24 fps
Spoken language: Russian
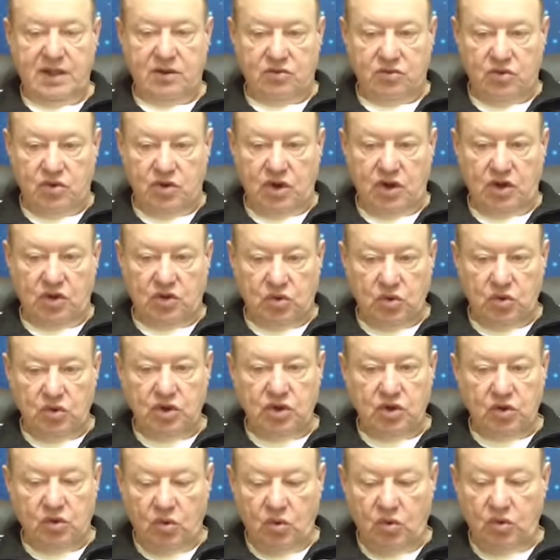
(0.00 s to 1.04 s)
Но никто
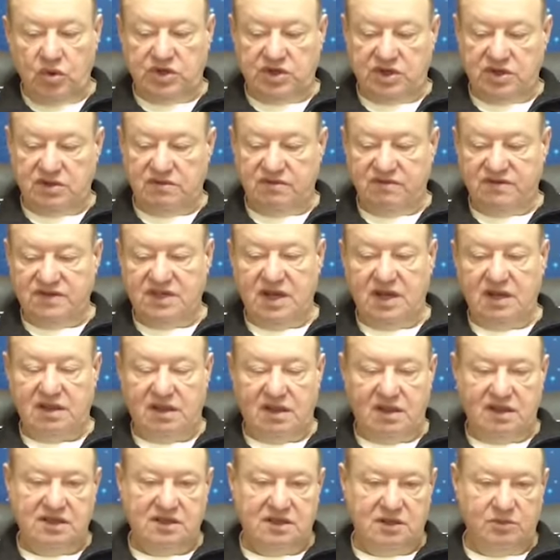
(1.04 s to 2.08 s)
не хочет
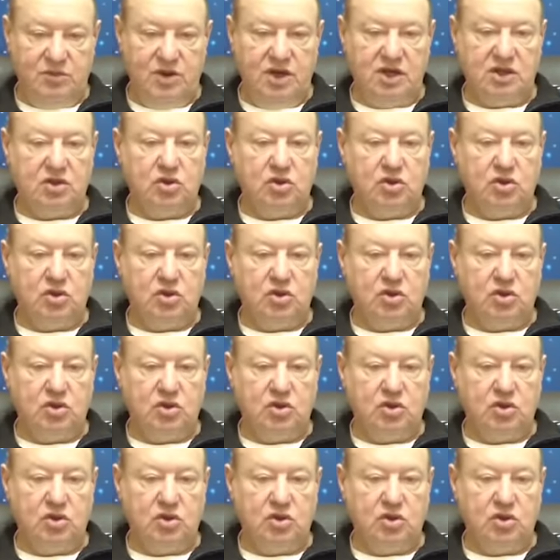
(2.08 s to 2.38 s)
взять на себя